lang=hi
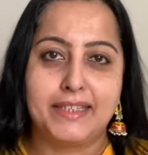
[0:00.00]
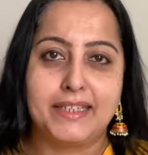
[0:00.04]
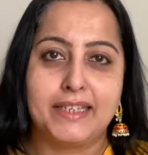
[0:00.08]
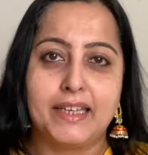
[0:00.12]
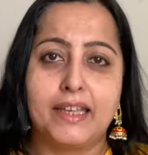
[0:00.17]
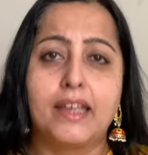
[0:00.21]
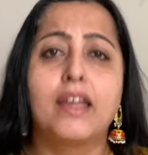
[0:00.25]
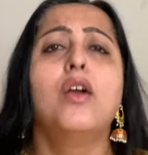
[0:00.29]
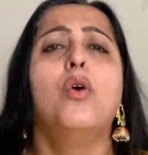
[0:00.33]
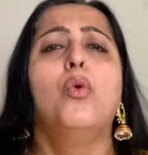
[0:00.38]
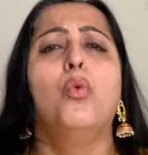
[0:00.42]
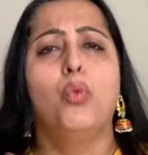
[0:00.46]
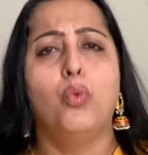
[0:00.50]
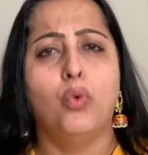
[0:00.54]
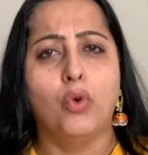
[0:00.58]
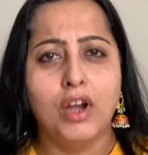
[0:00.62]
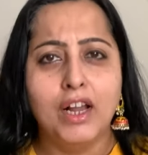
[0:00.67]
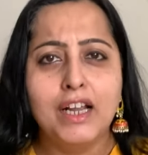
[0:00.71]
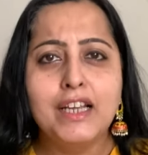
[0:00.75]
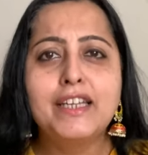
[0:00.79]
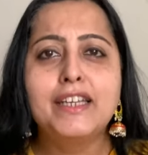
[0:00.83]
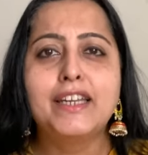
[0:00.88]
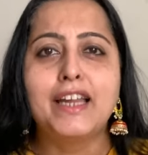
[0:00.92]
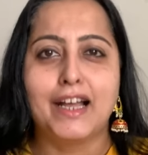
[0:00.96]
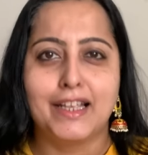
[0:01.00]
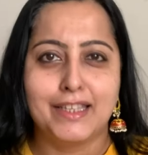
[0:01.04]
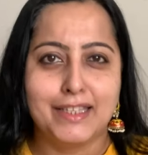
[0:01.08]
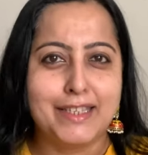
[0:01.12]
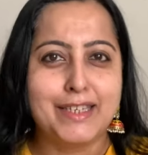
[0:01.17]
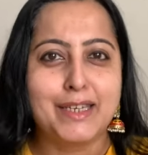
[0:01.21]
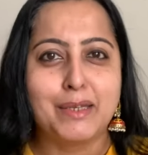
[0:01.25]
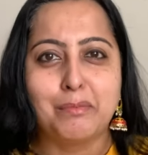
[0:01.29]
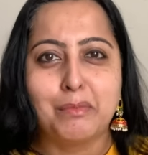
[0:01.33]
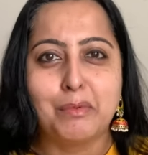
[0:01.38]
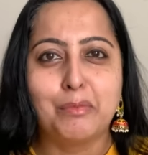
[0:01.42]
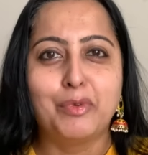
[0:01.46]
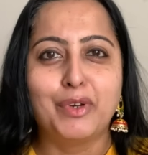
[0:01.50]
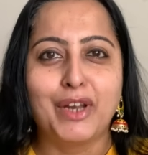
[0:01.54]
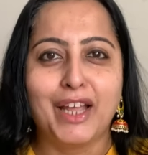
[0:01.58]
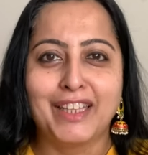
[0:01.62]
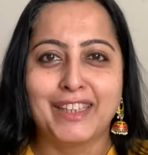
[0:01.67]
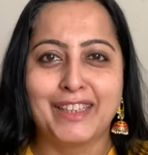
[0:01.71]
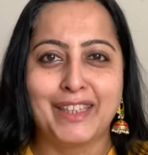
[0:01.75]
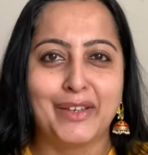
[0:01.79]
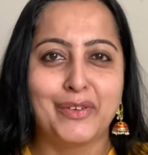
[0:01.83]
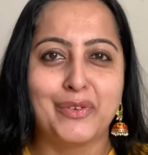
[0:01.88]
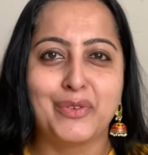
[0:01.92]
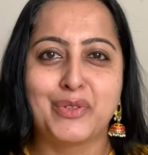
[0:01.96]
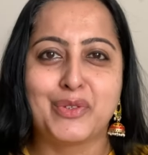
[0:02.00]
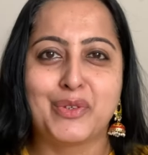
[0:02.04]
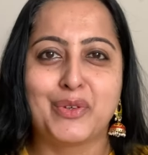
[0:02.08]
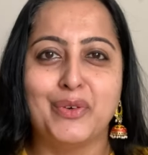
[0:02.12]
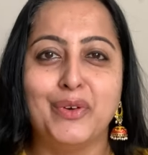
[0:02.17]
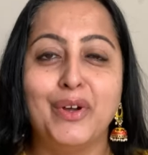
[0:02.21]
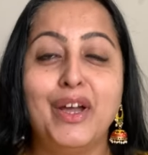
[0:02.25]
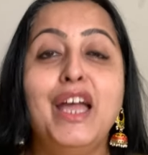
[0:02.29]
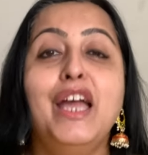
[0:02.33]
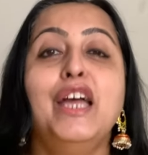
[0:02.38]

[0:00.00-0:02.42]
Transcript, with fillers: डे वर्ल्ड डांस डे भी बुलाते हैं उसको